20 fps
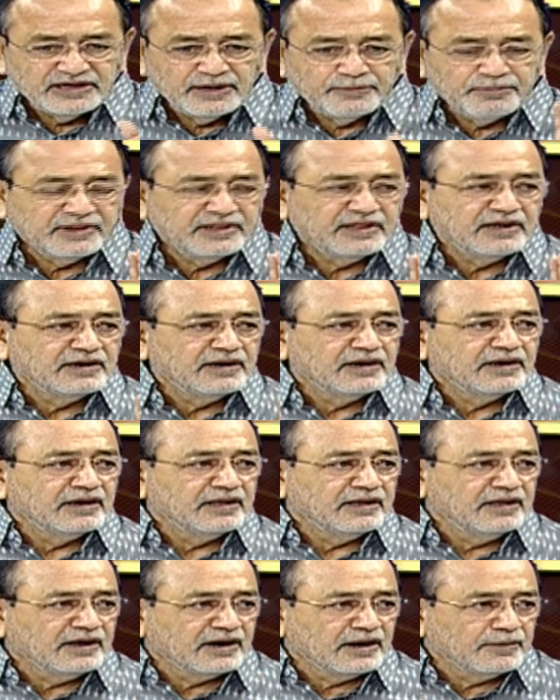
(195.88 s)
చెప్పేది ఏంటంటే
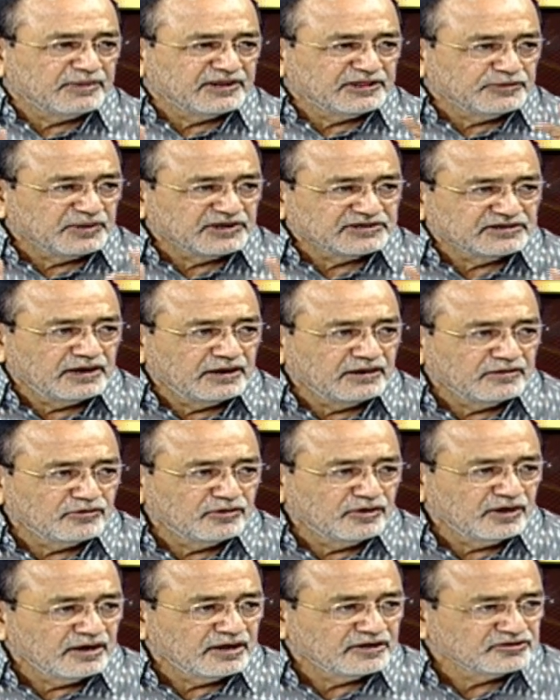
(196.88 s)
ఇక్కడ ప్రతిపక్షాలకు
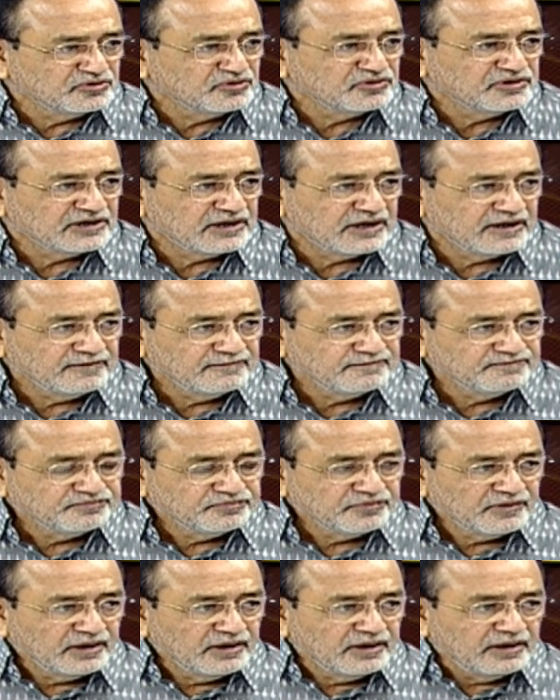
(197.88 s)
కూడా నా సూచన
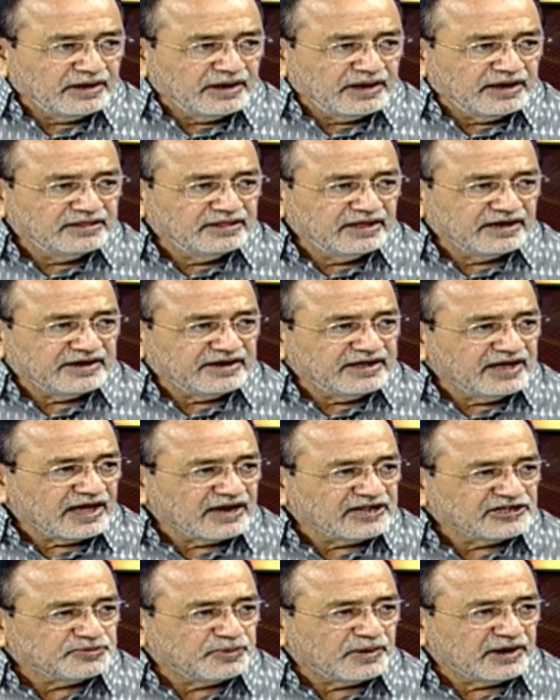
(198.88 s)
ఇది
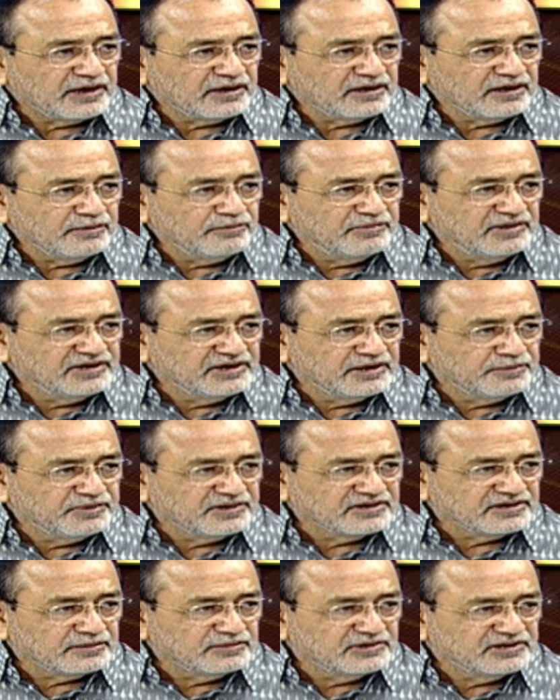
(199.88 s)
టీఆర్ఎస్ పార్టీకి బీజేపీకి
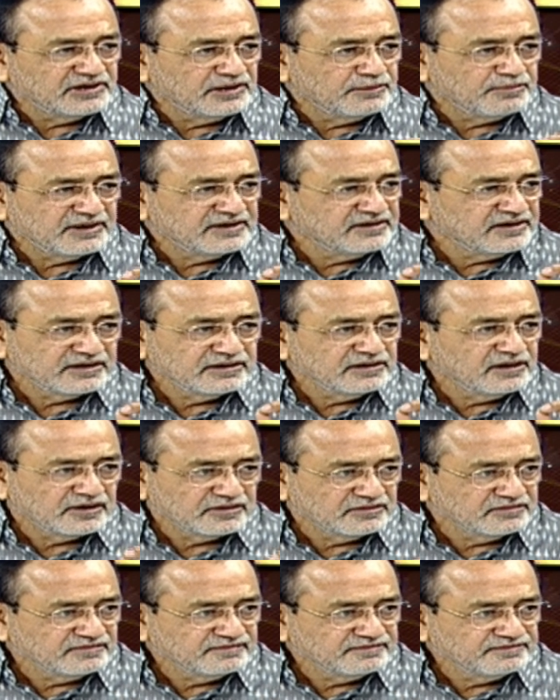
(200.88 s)
సంబంధించిన పంచాయతీ
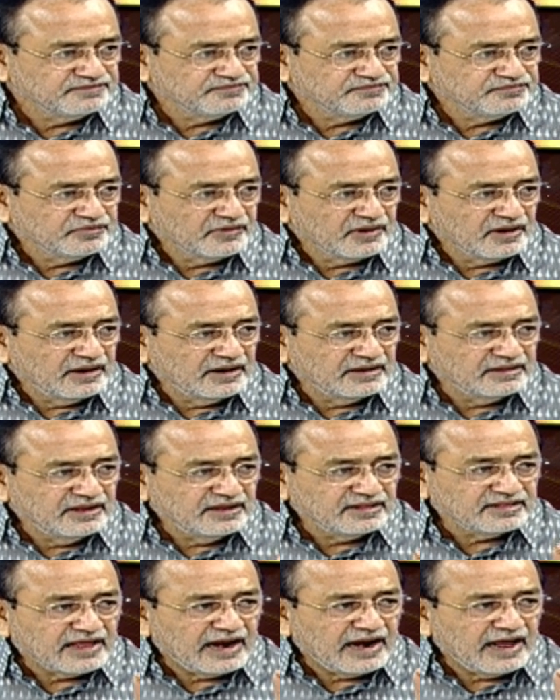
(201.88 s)

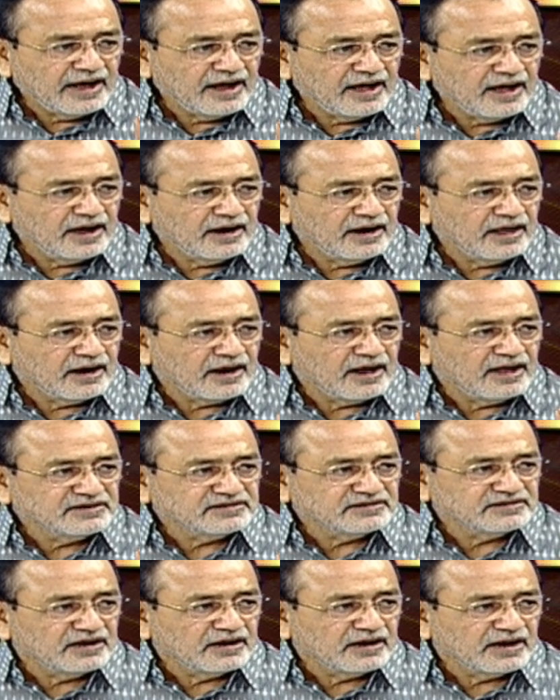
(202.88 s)
కాదు తెలంగాణ
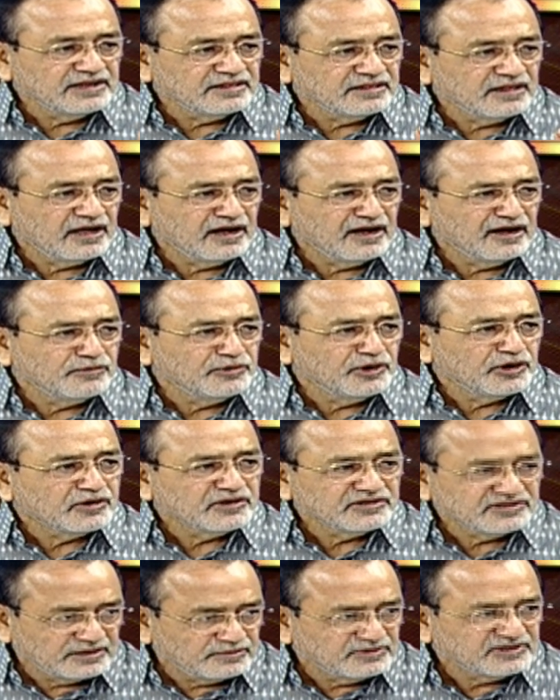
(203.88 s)
రాష్ట్ర రైతాంగం యొక్క
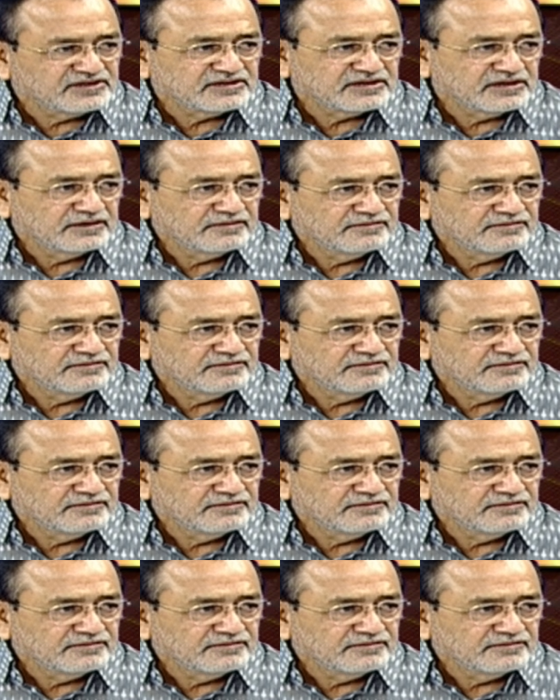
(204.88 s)
సమస్య